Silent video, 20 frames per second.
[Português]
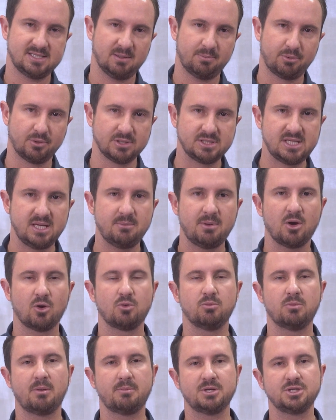se aproxima em
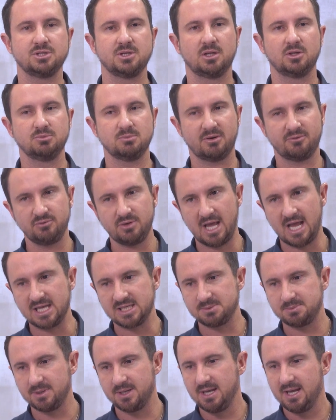alguma medida de uma
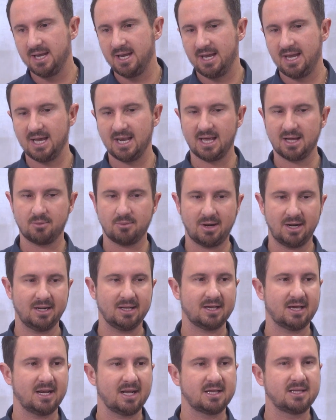VUNESP, ela guarda
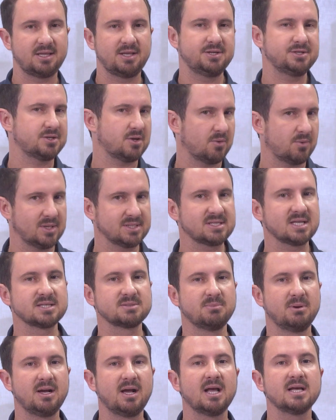característica com essas
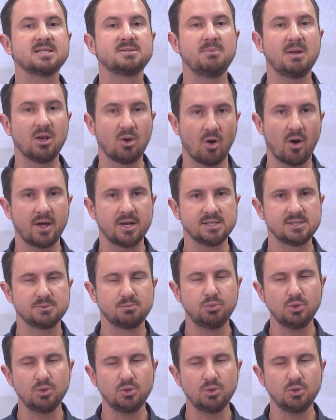bancas menores.